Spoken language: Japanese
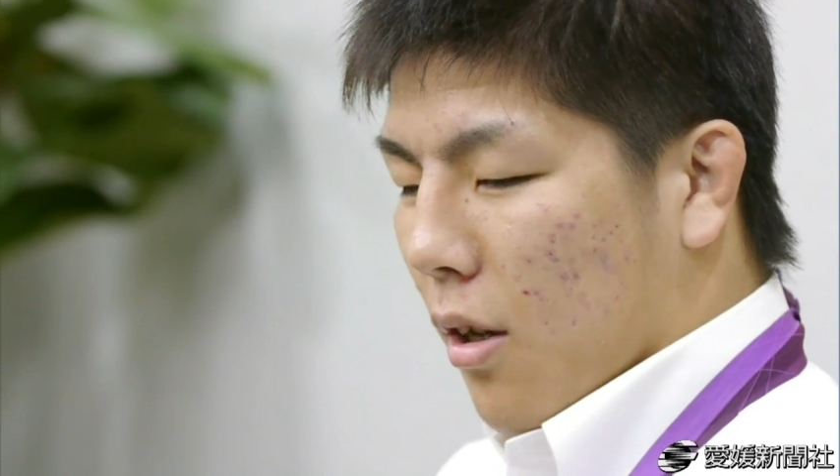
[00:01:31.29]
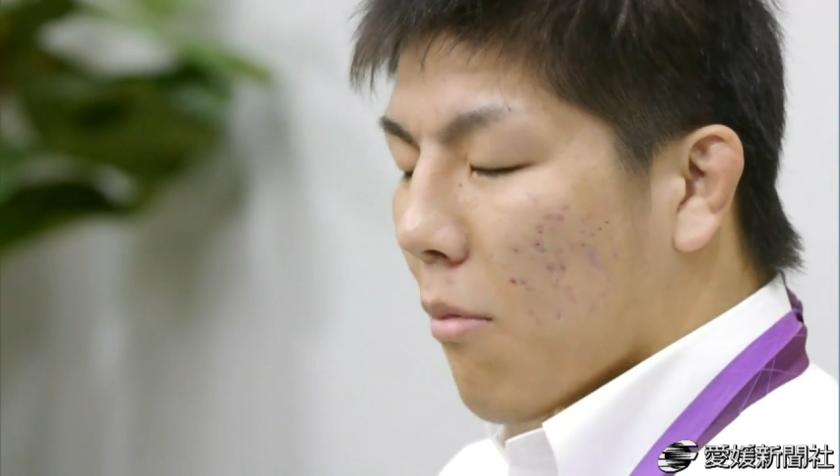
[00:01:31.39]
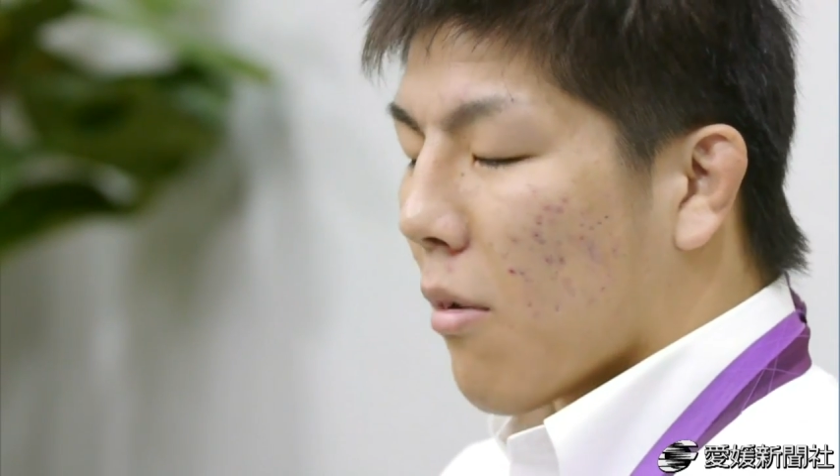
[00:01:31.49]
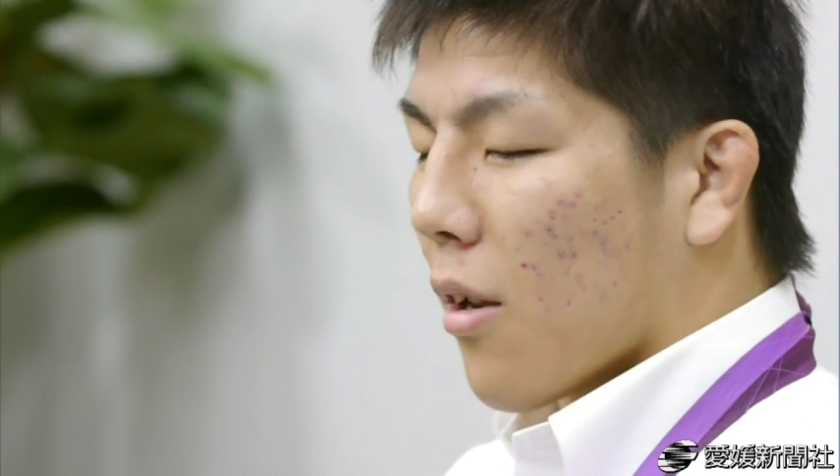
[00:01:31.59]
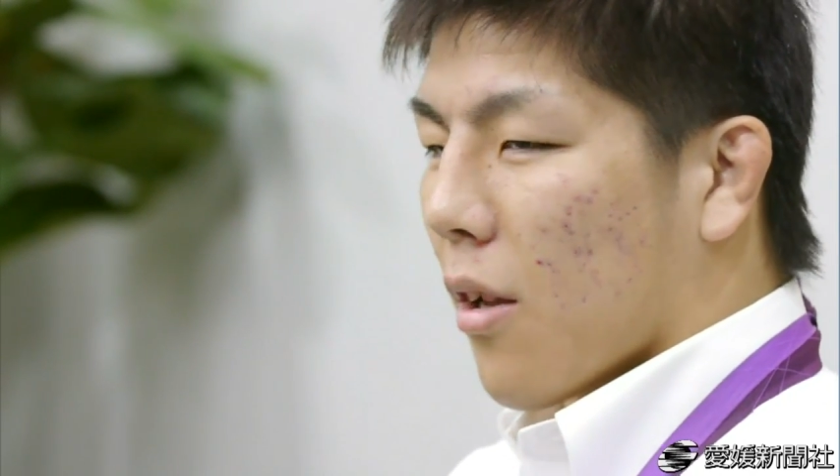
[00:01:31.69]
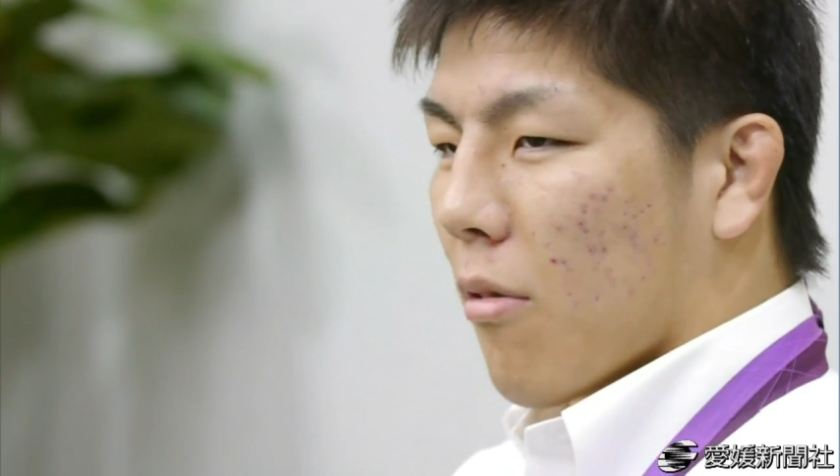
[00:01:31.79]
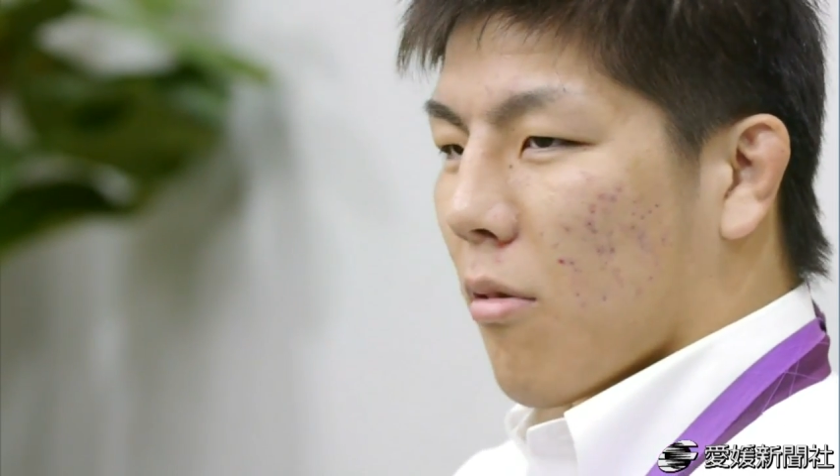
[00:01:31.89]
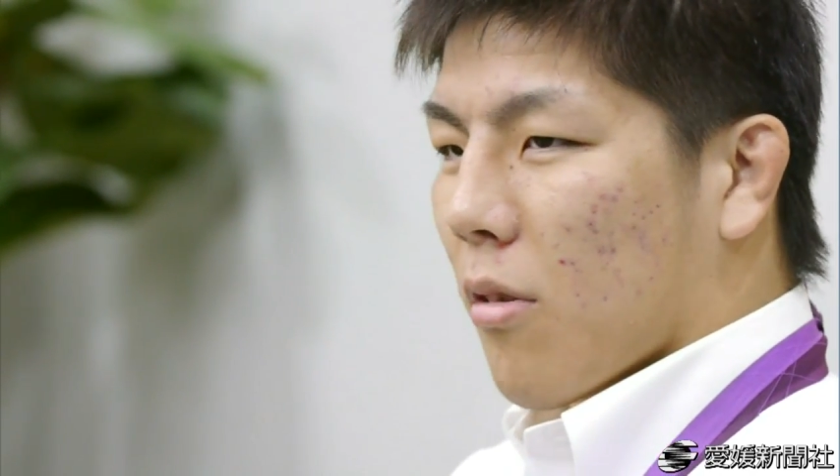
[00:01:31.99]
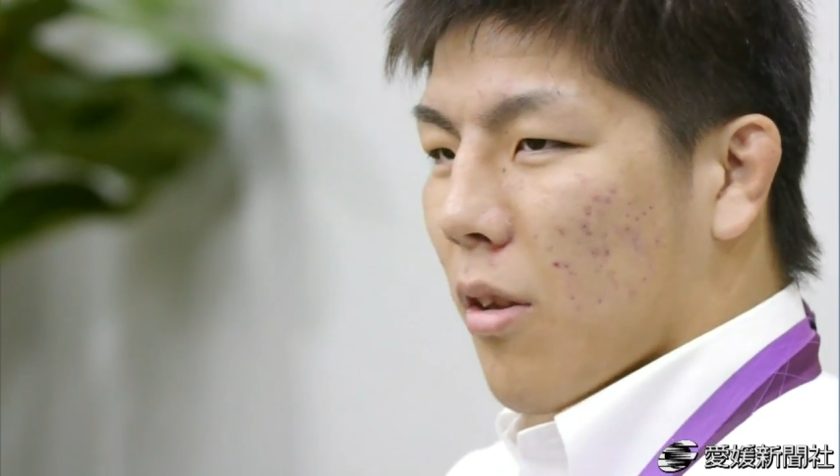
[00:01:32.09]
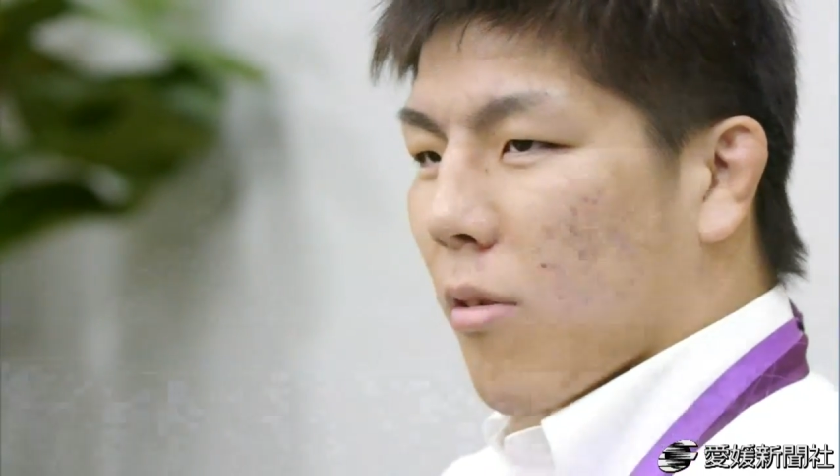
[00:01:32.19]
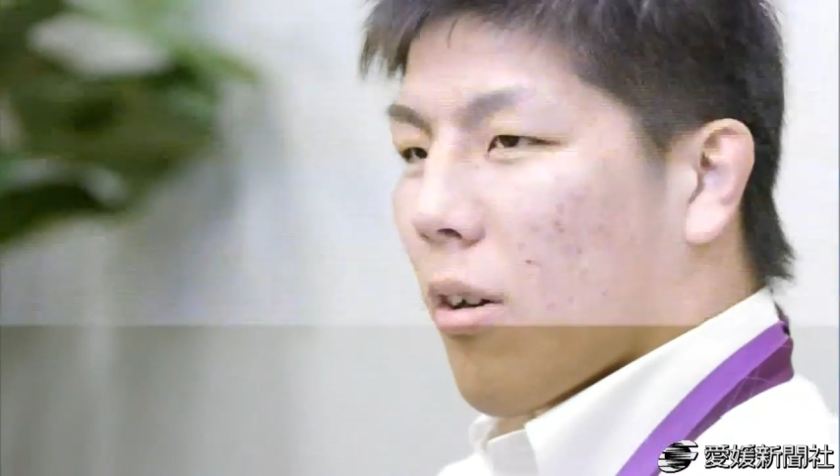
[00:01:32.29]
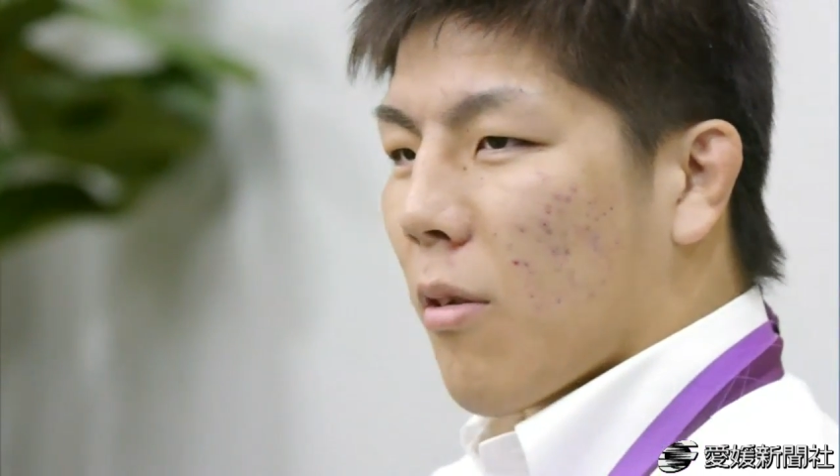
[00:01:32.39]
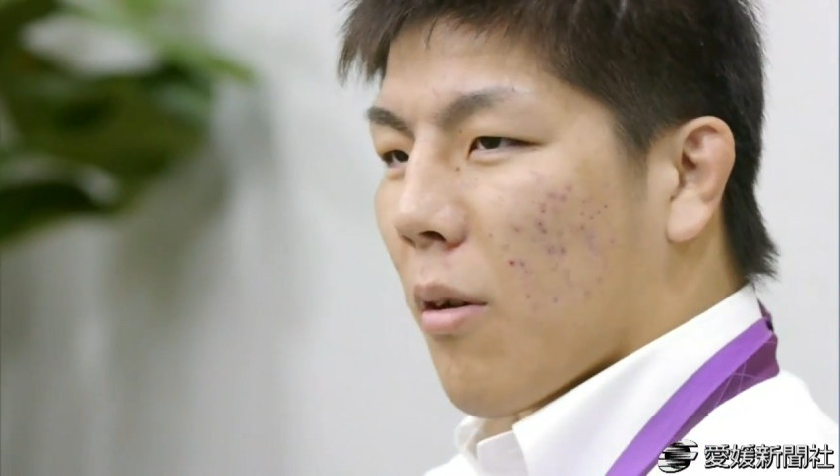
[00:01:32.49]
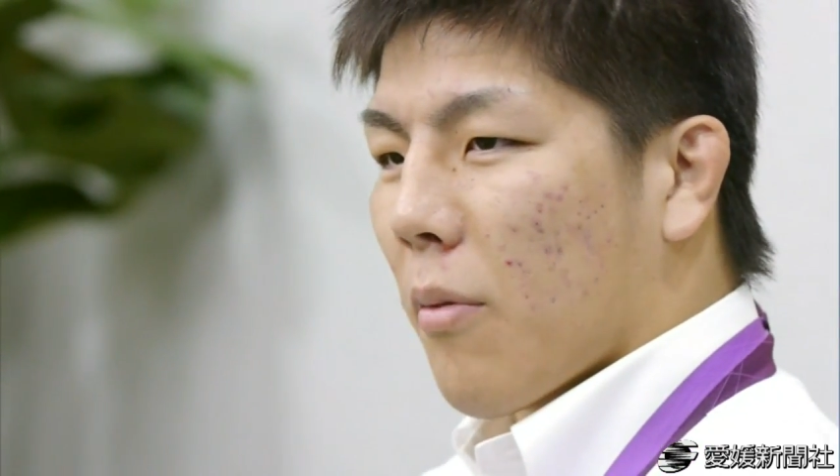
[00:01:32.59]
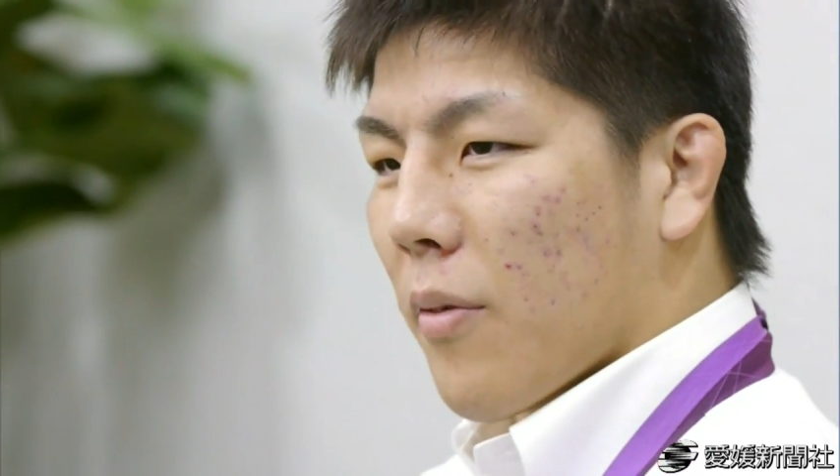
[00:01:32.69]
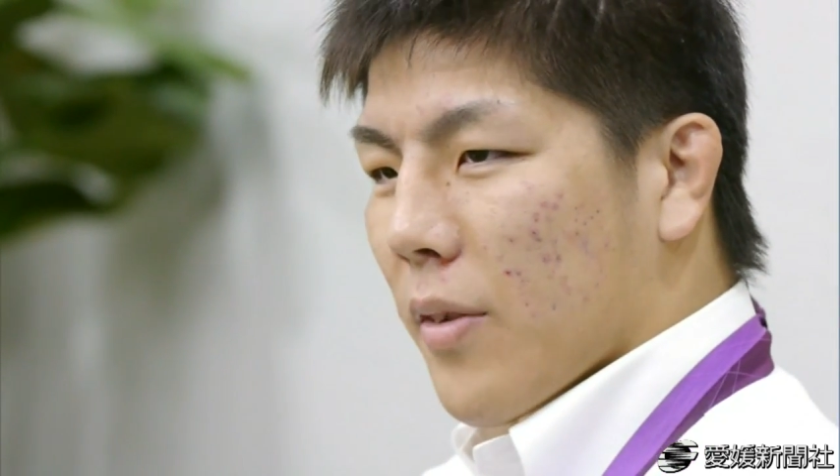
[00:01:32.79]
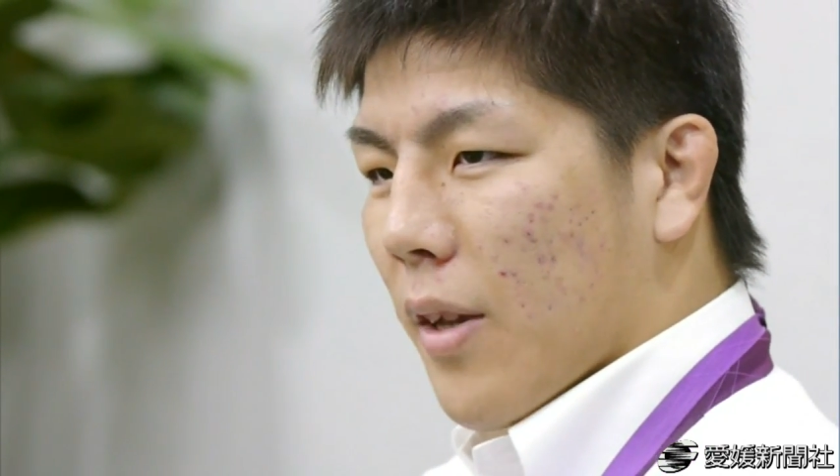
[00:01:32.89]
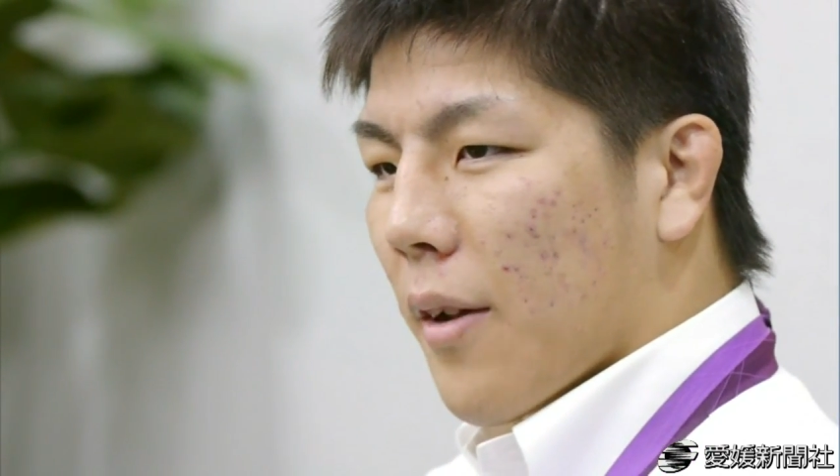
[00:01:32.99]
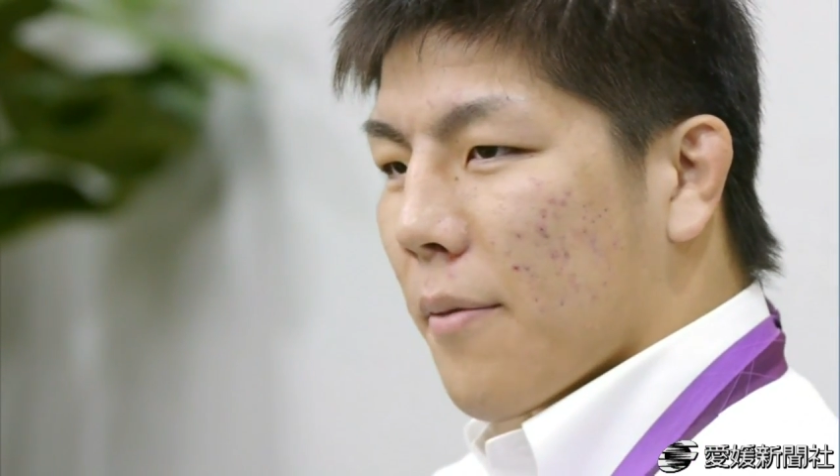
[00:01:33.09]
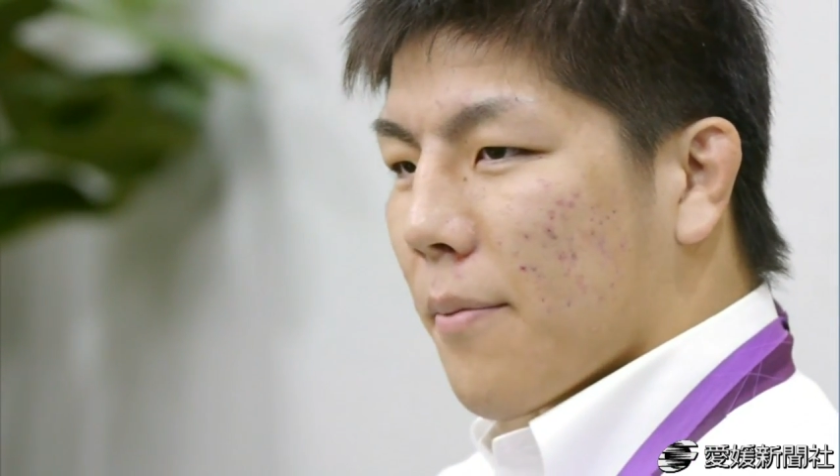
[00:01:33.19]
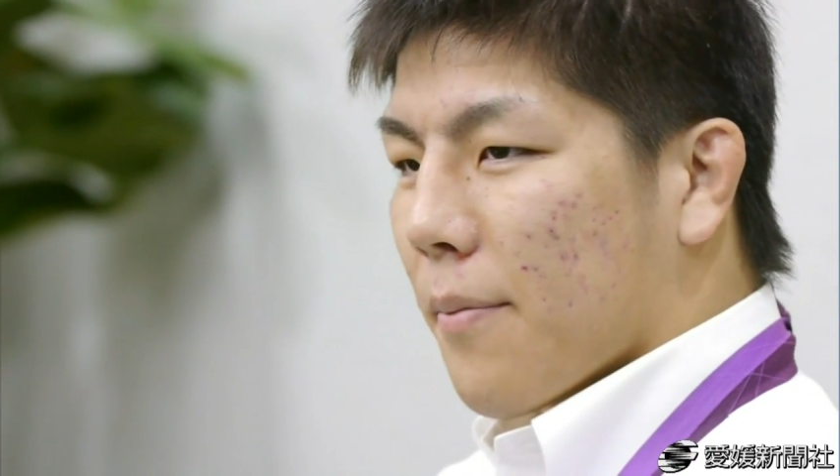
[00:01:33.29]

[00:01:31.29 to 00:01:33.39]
頑張らないとって思いました。